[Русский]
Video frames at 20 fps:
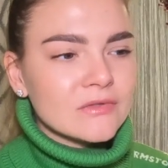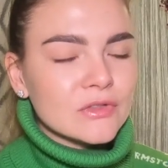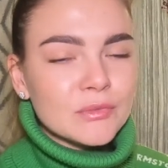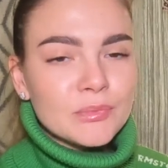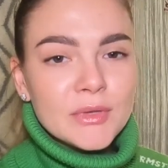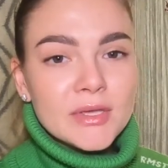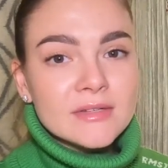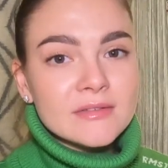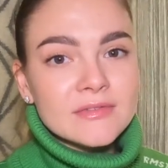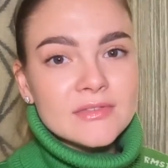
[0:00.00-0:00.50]
а
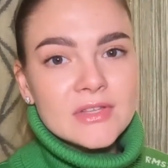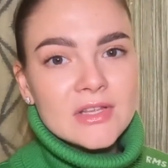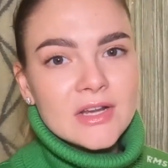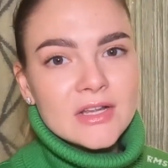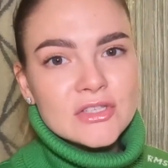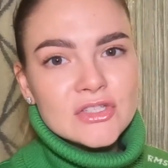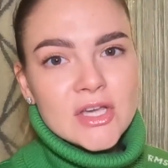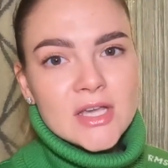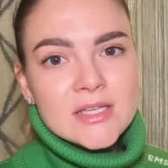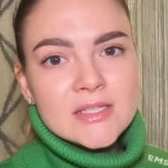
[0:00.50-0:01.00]
вот первая и
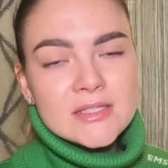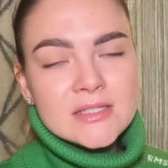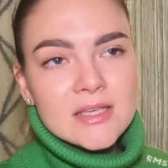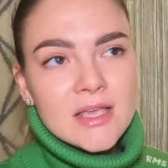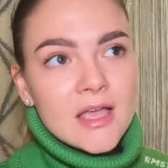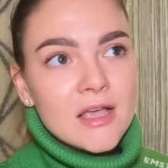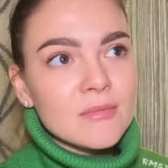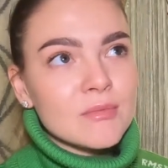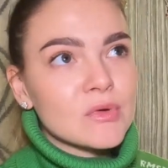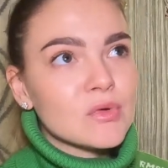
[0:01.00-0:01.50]
вторая часть,
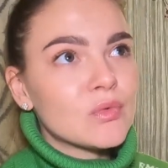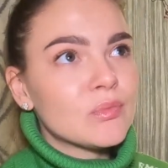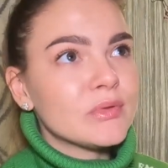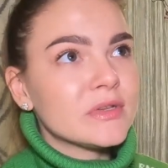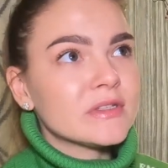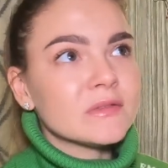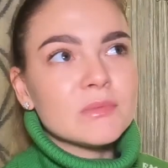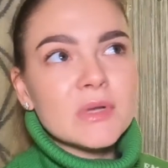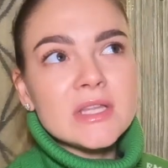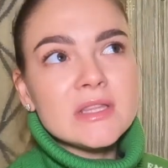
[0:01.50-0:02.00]
я их могу
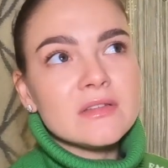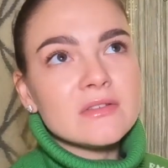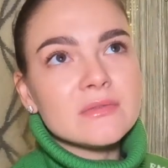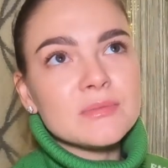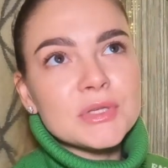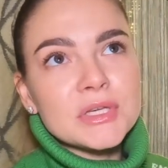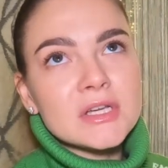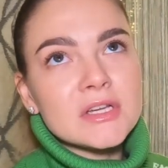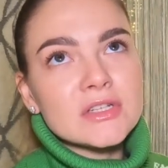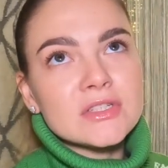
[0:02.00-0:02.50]

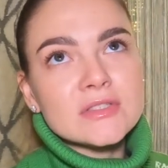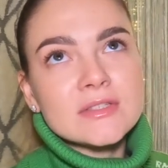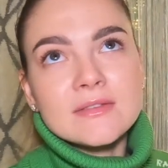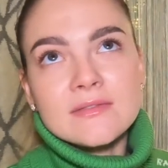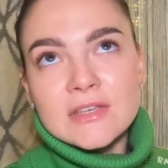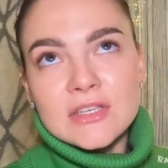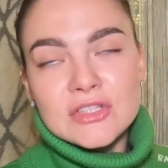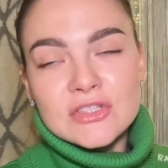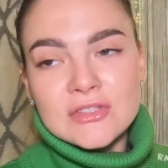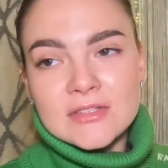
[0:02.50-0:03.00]
пересматривать, мне кажется,
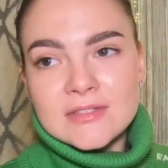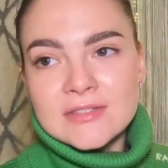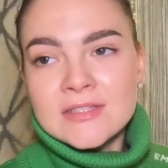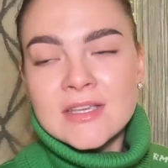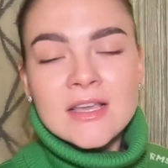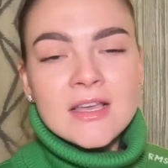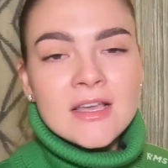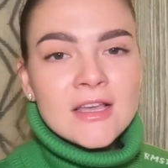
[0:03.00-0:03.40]
вечность.